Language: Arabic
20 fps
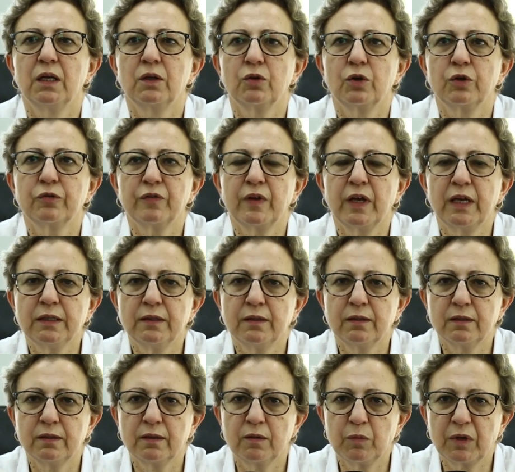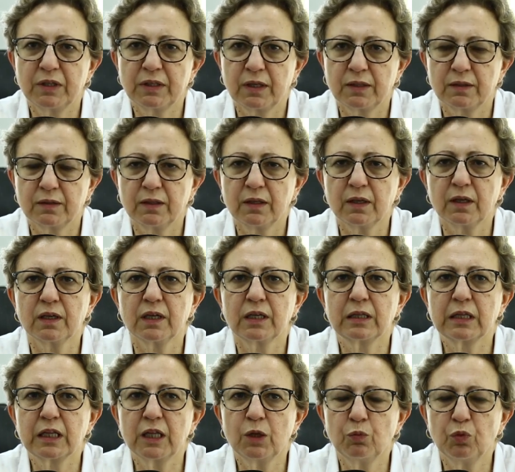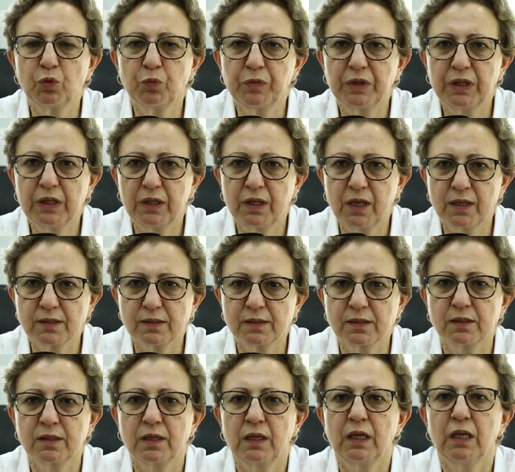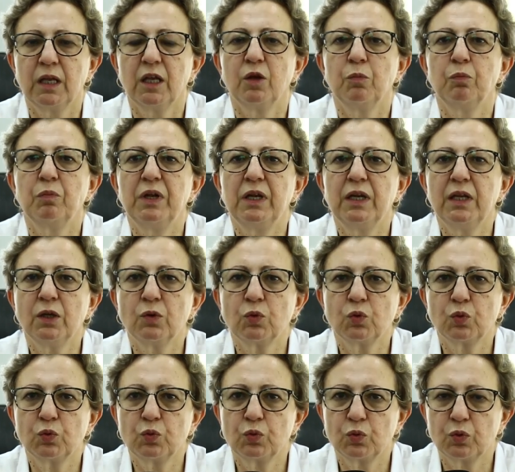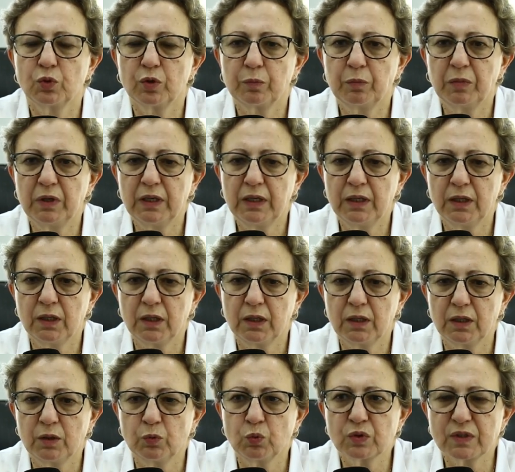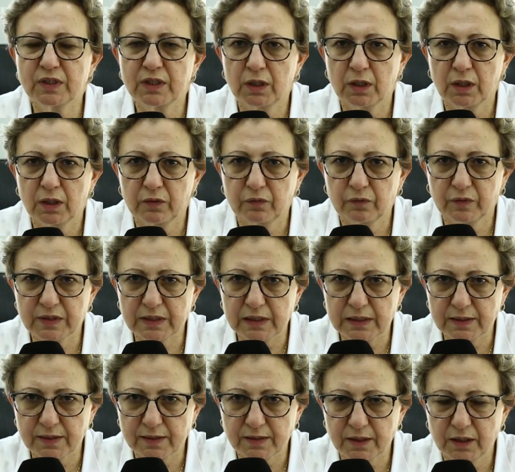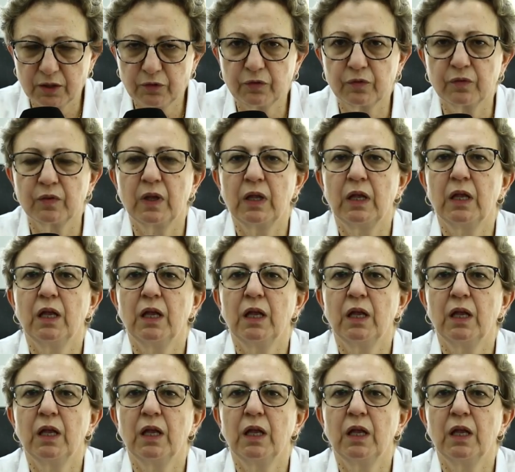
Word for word: الوغ في هاد المناطق كنطلبوا من الناس ملي يكونوا ملي يوصل فصل الصيف